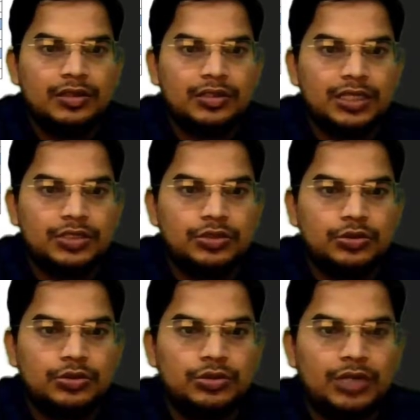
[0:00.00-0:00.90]
यस
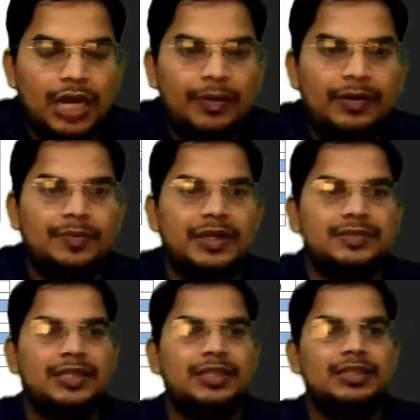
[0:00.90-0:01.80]
तो अब हमारे पास
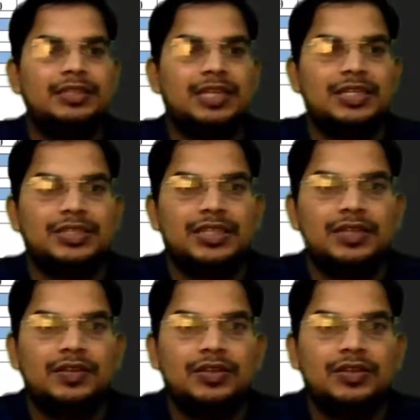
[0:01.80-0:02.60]
बात आती है साइंस की